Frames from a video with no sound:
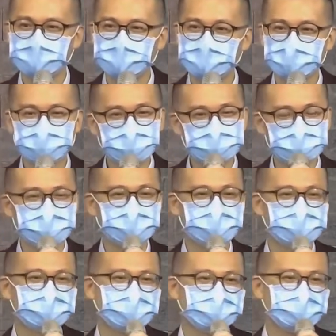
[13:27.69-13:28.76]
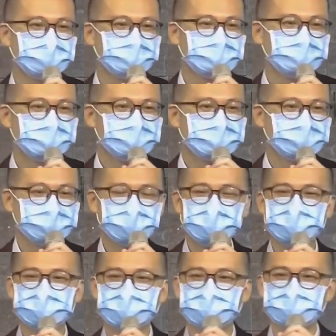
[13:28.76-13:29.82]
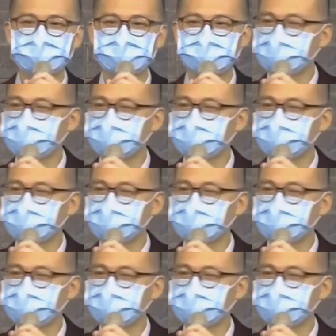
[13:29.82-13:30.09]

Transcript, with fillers: 哎，或许真的是哦，因为这